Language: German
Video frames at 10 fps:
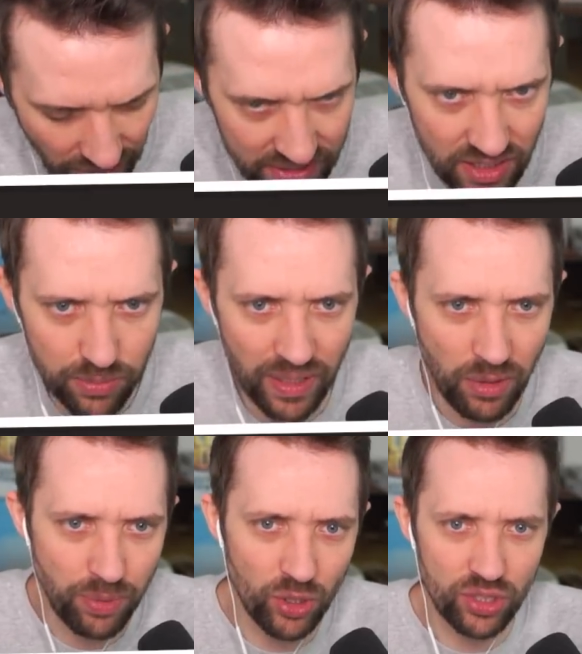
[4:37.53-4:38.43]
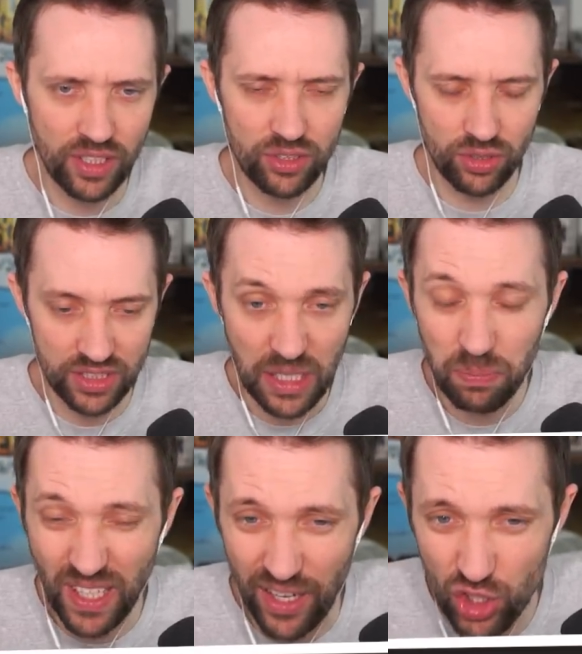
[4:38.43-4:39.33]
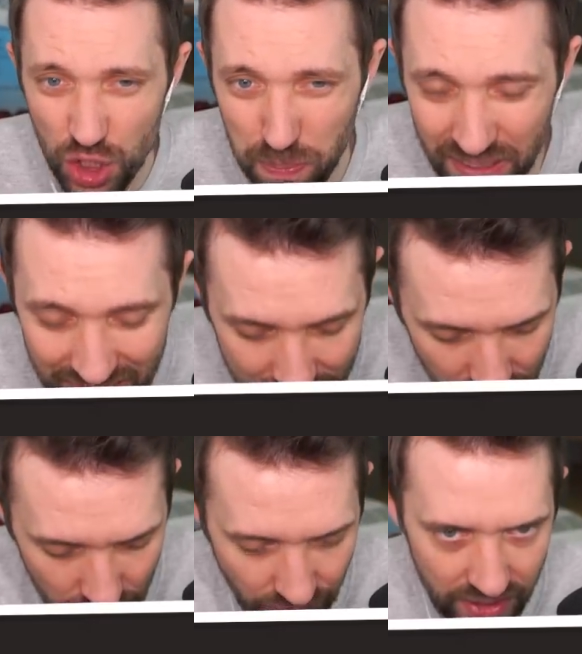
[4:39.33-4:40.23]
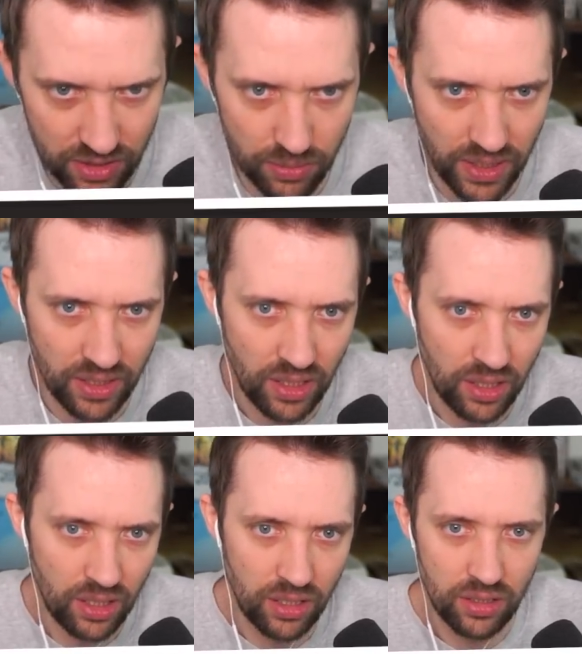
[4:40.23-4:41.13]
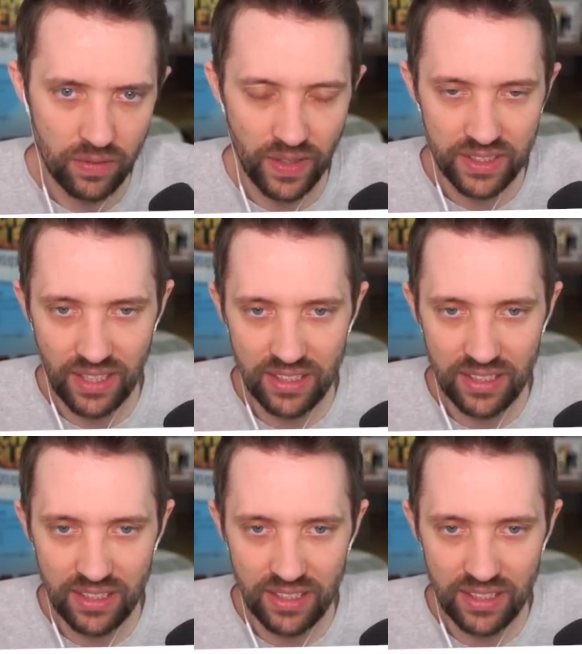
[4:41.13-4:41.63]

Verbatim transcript: wartet mal. Man braucht da natürlich... Es gibt keinen Spiegel, warte mal. Was ist